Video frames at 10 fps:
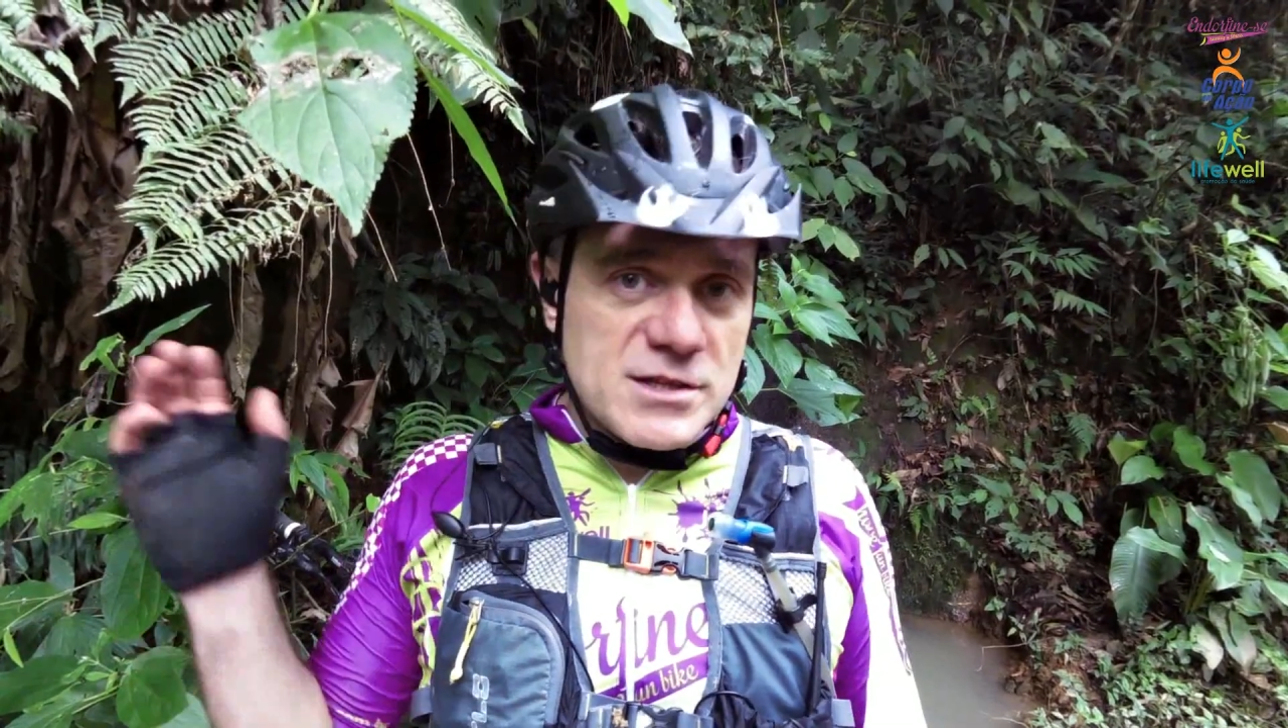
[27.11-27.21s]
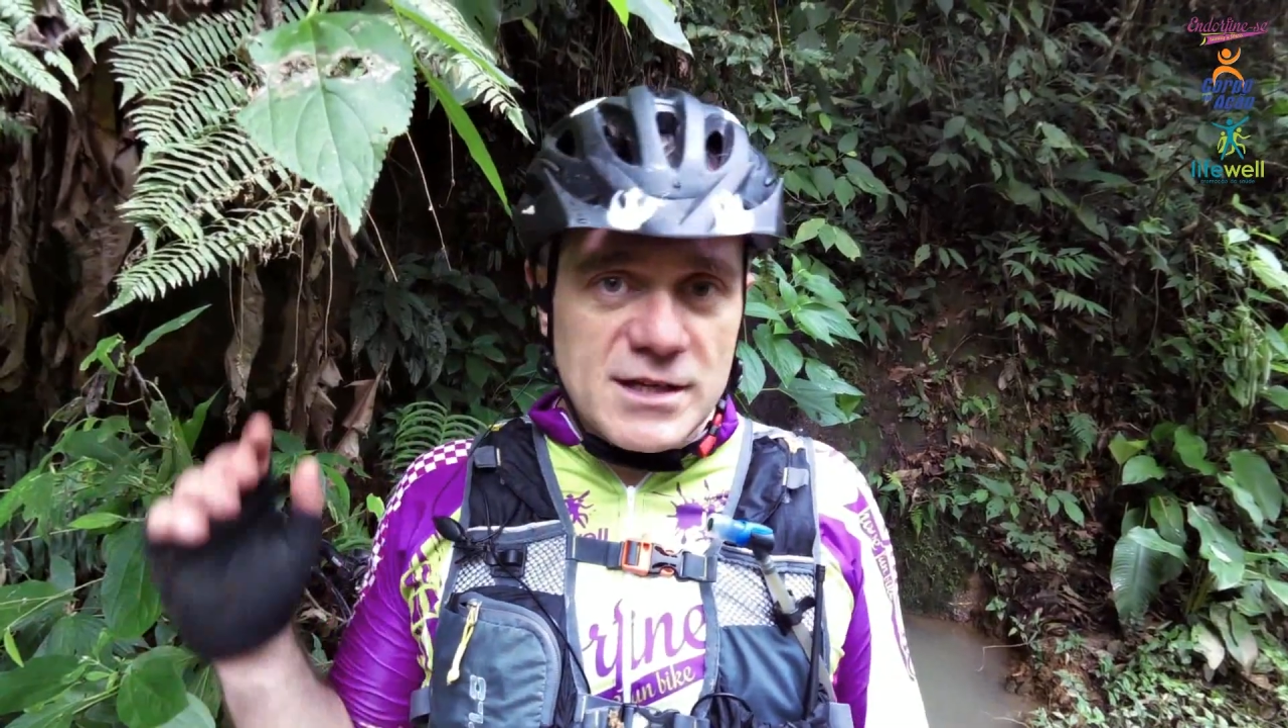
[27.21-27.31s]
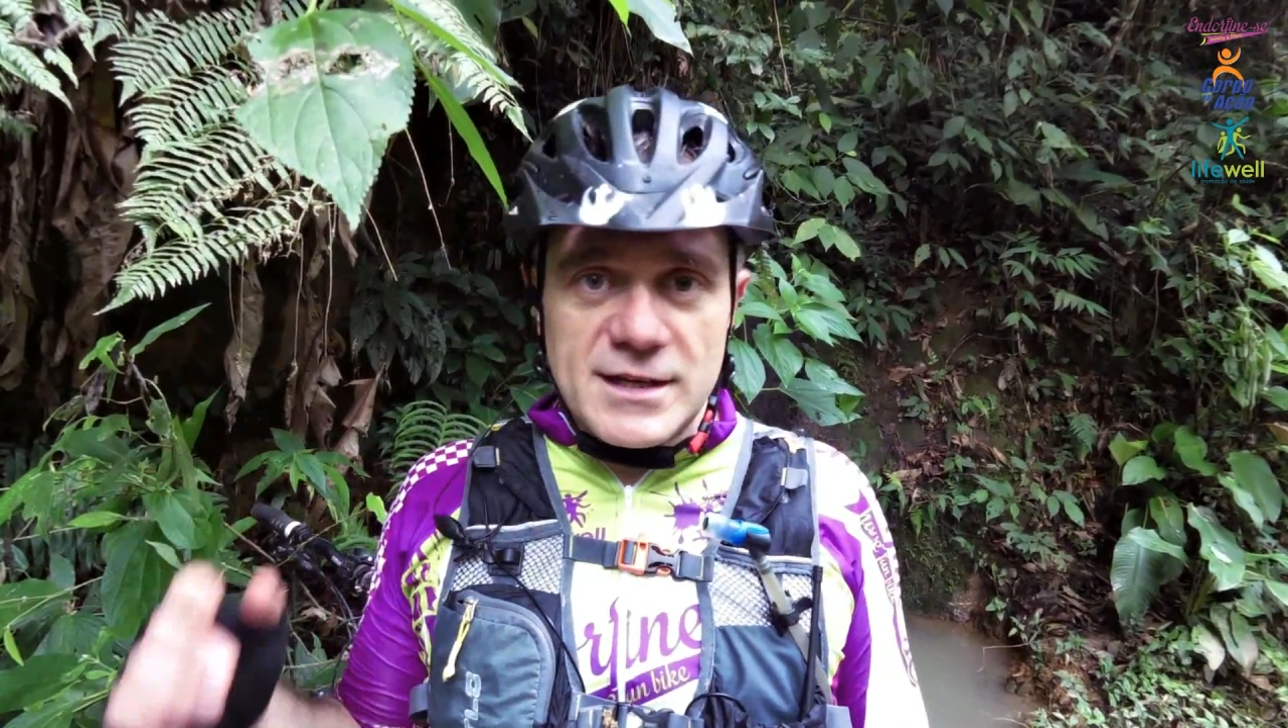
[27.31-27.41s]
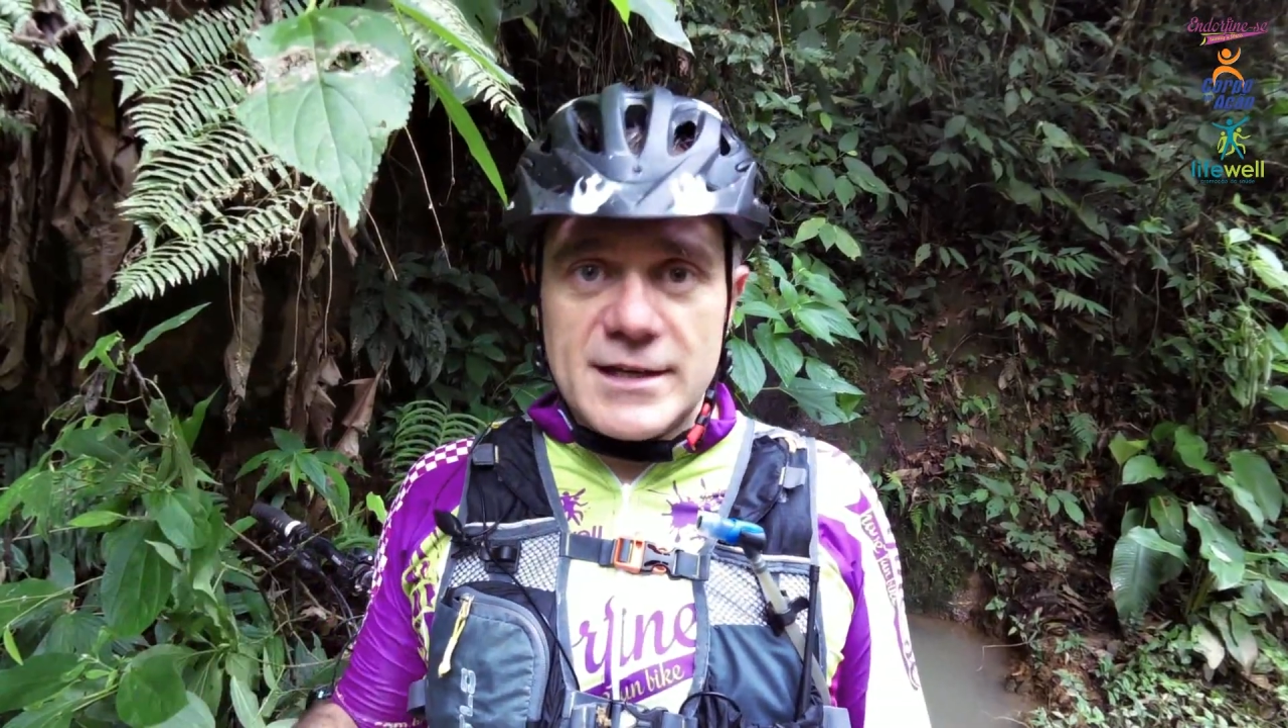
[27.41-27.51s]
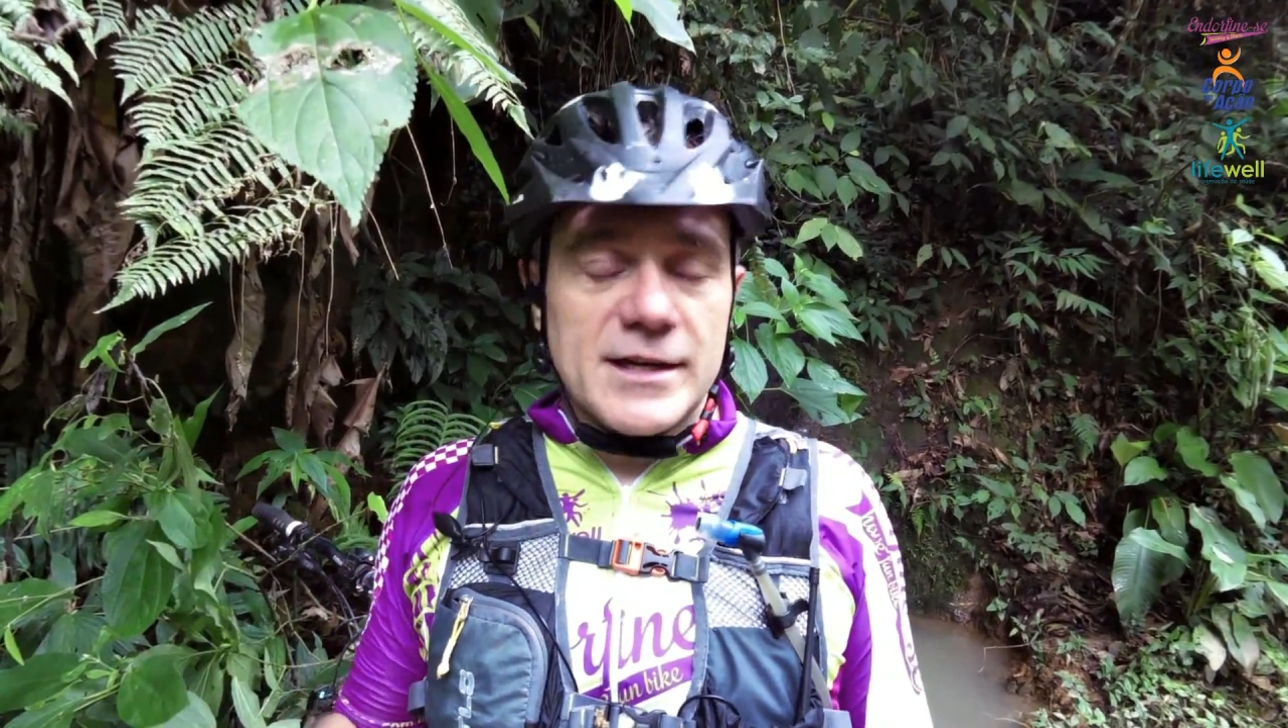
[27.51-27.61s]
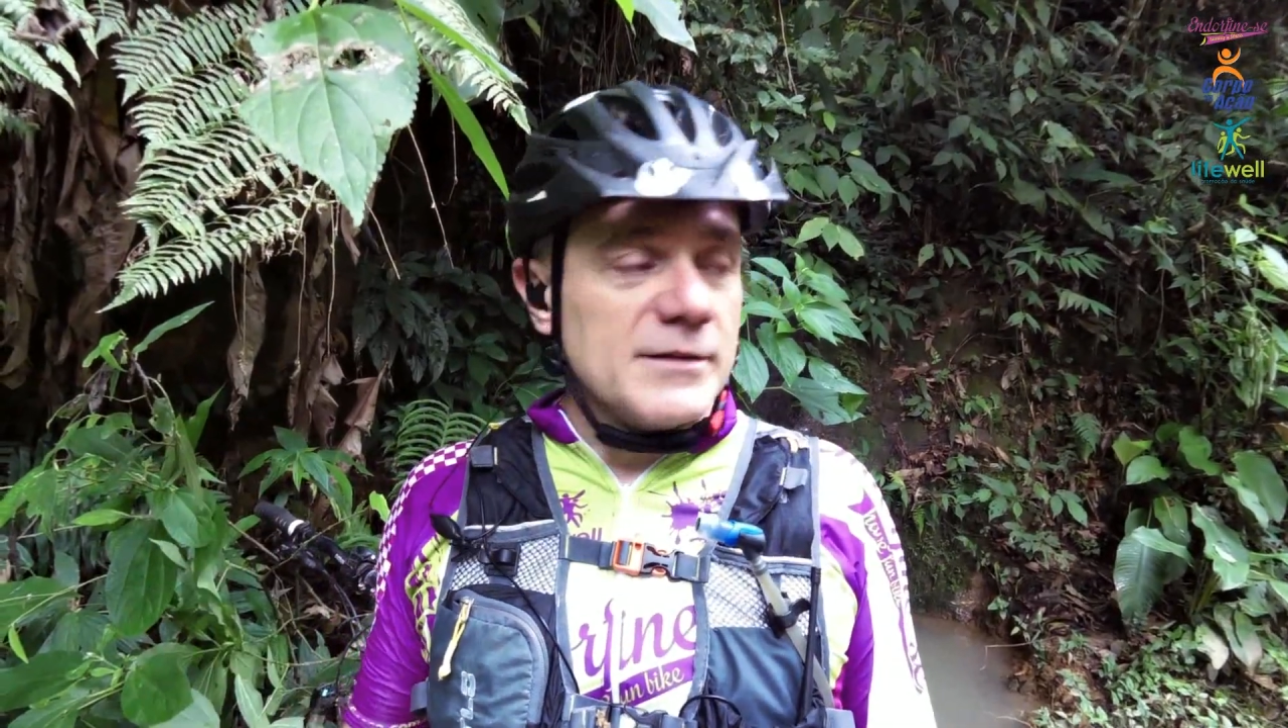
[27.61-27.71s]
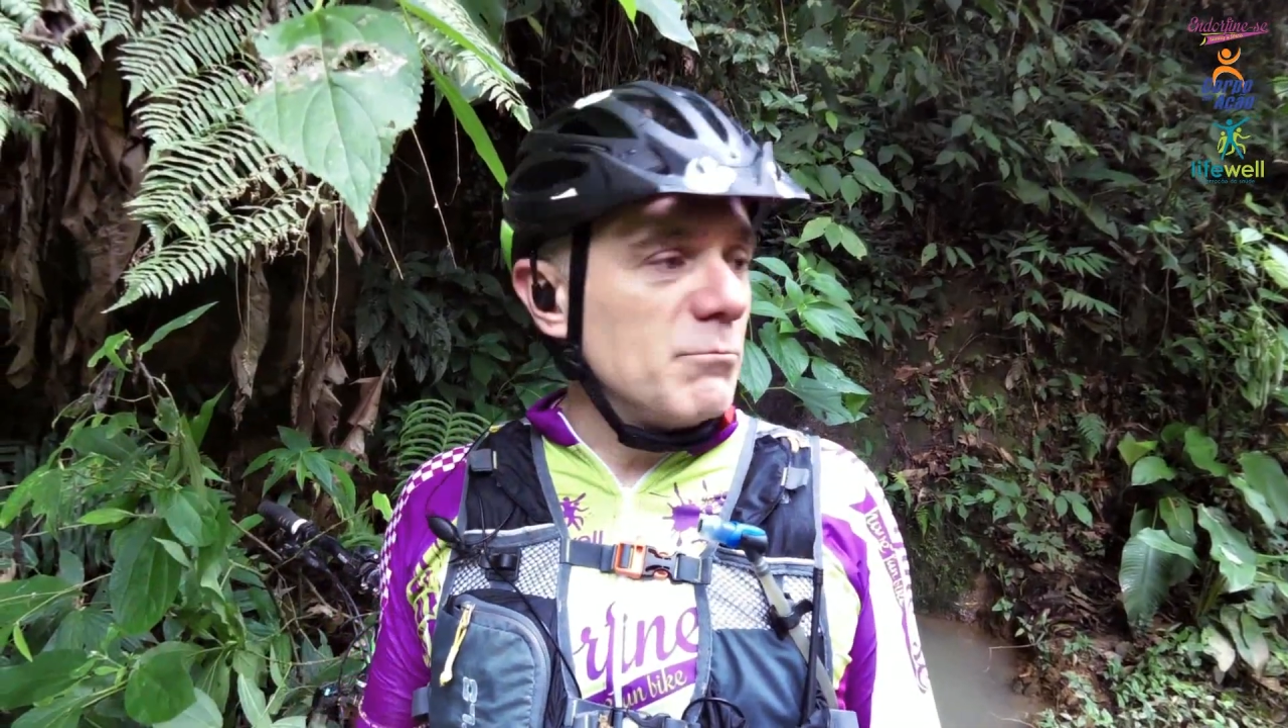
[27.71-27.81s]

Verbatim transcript: trilha,